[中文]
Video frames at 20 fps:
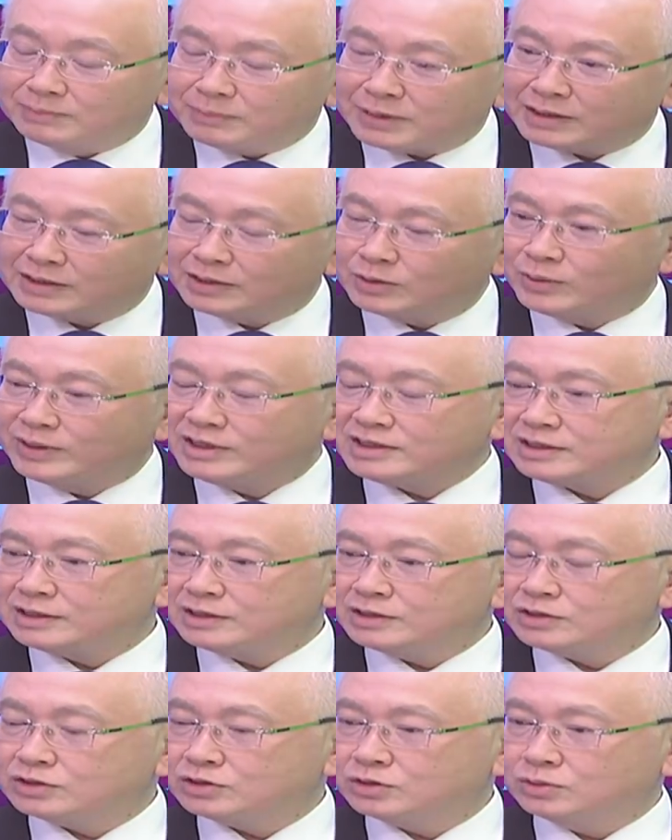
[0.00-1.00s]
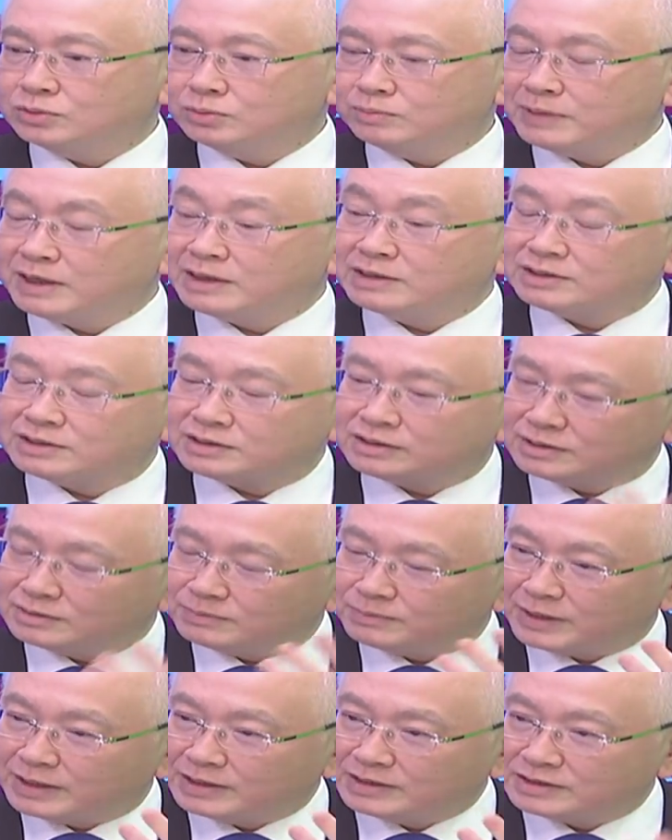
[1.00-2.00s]
百日维新的时候，百日
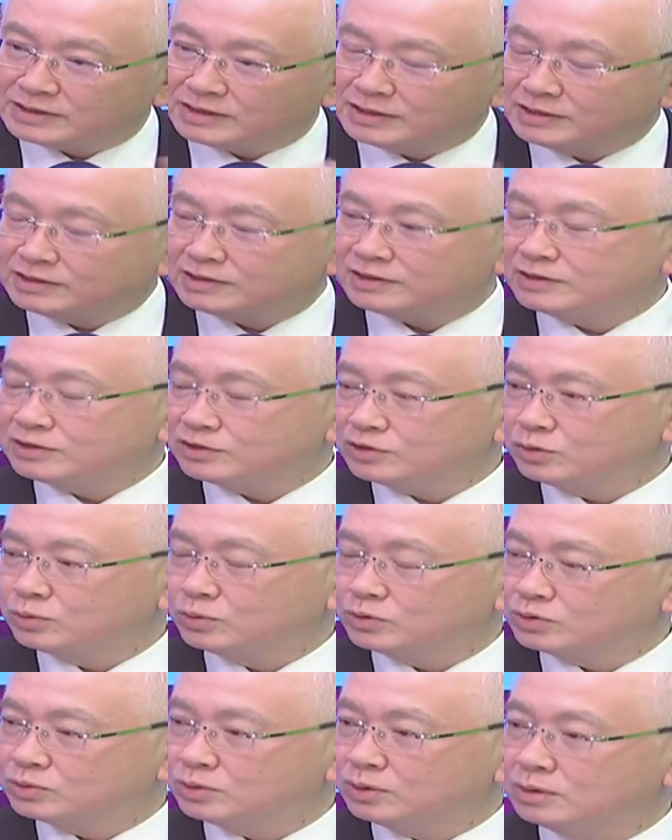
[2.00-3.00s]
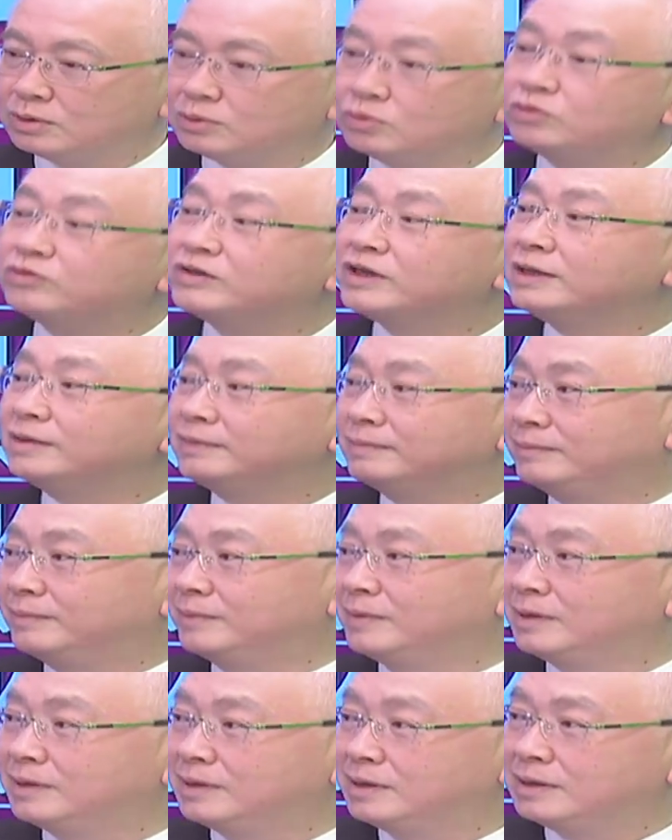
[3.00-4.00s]
百日新政的时候，我说五份，
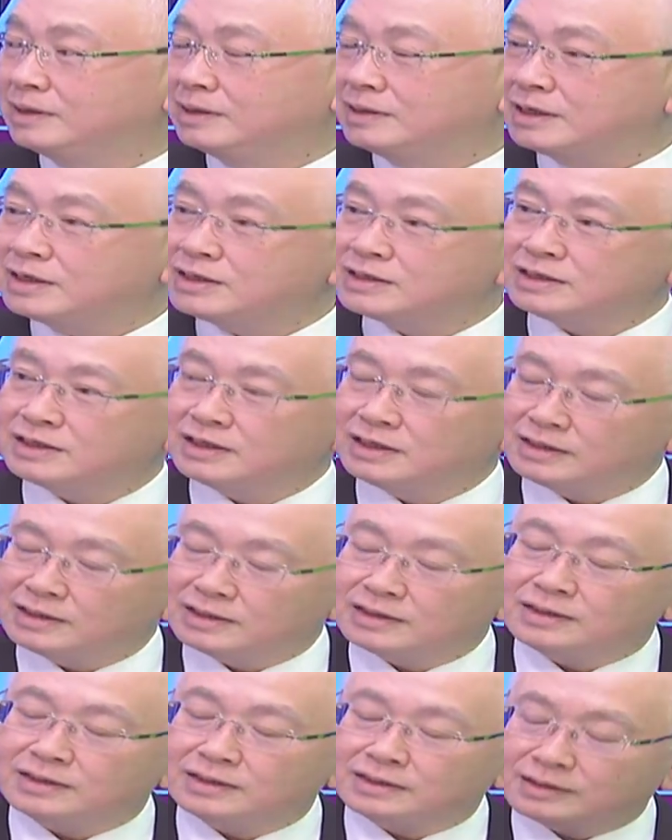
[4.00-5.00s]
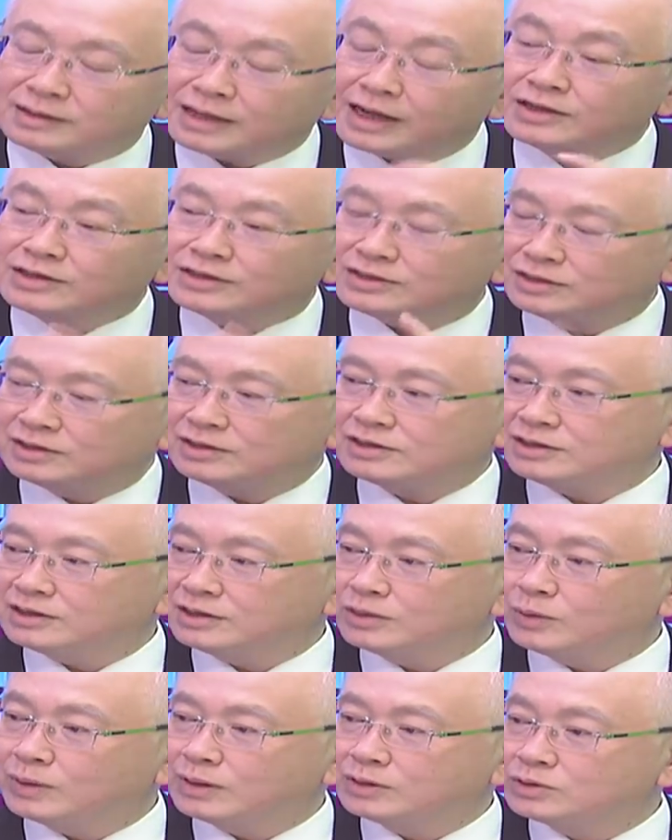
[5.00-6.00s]
嗯，但是呢，当时的
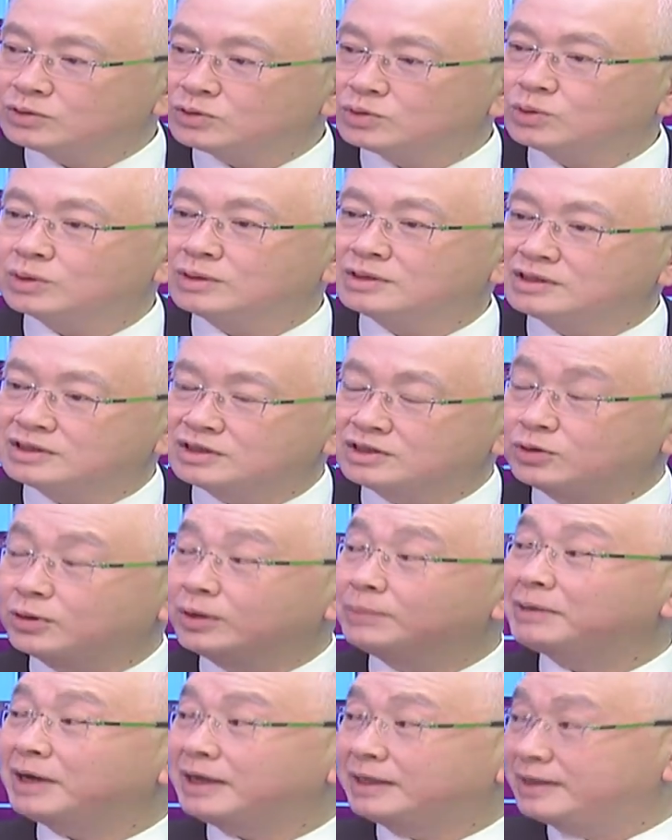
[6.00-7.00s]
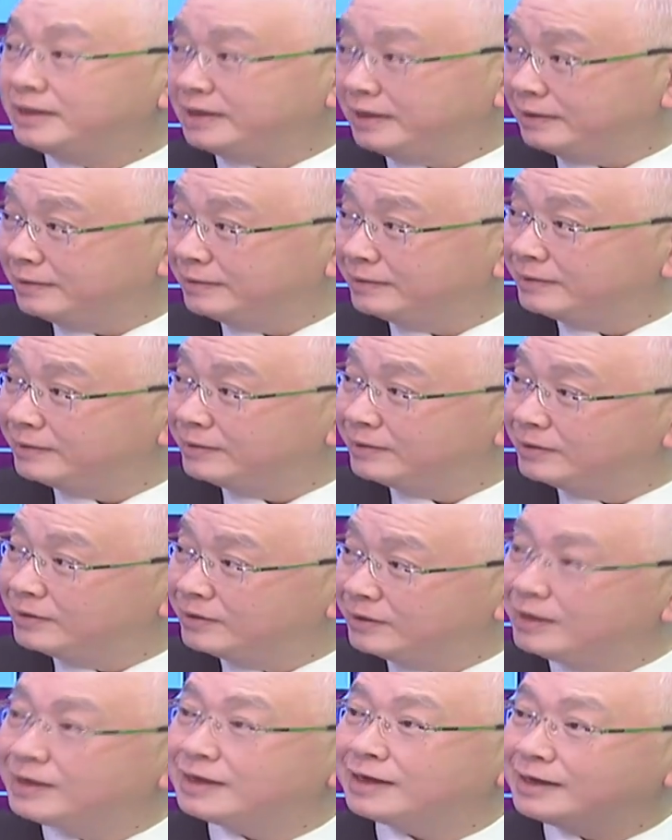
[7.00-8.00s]
情况就是说只有一百天，
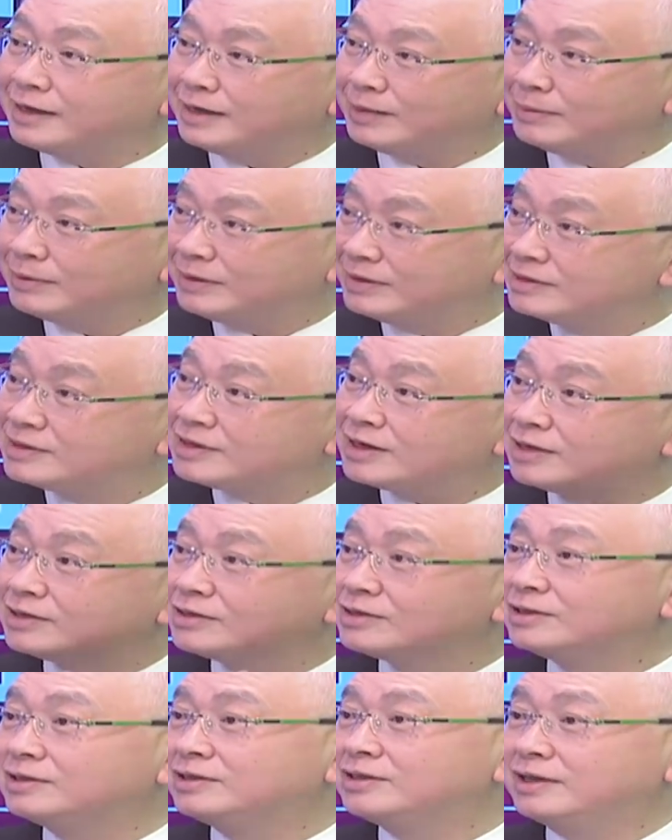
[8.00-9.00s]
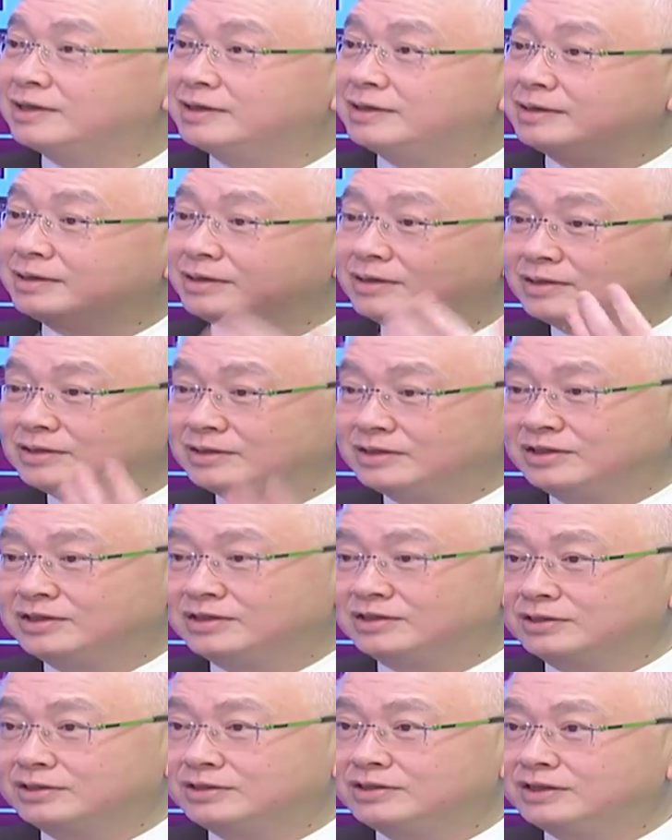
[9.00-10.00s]
应该给他们更长的时间去
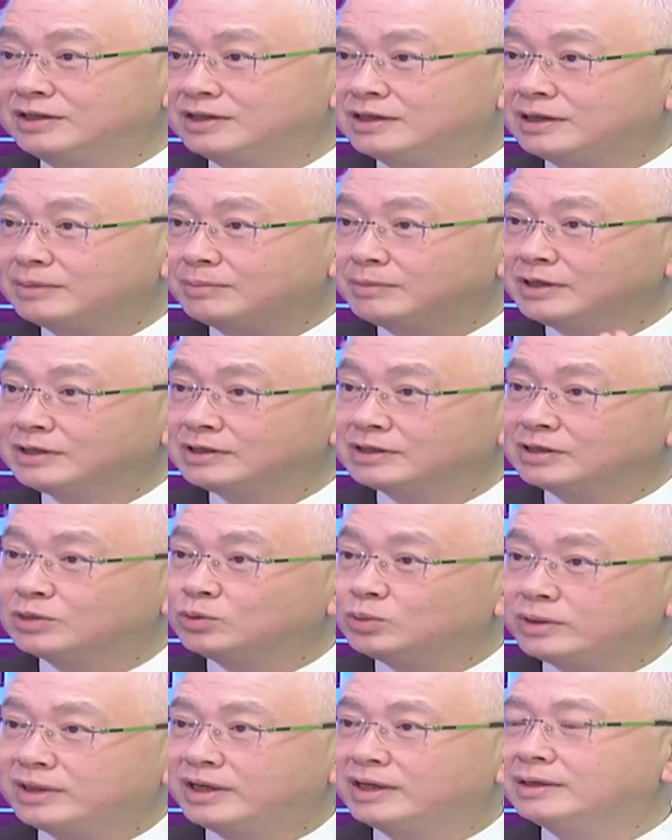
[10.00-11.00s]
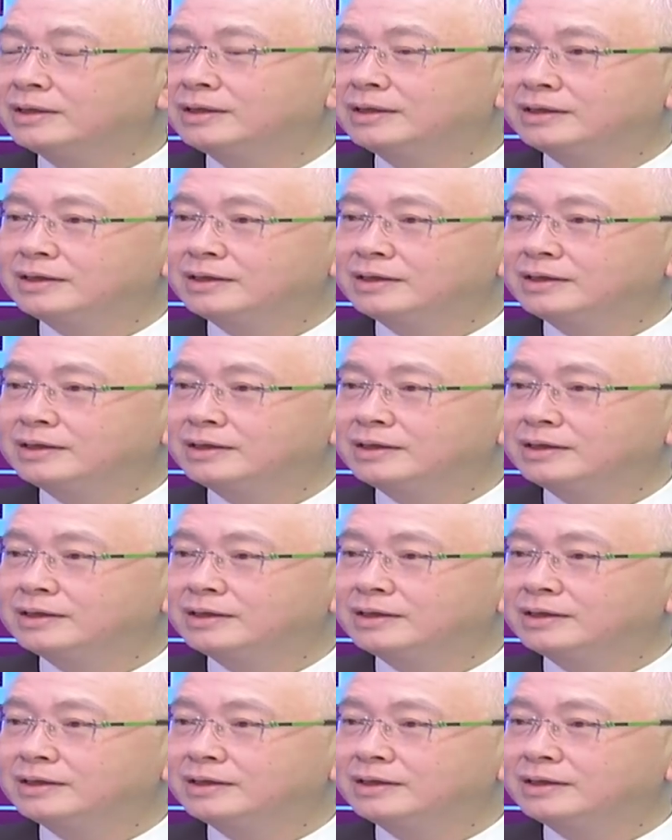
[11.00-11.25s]
实践他们的这个诺言。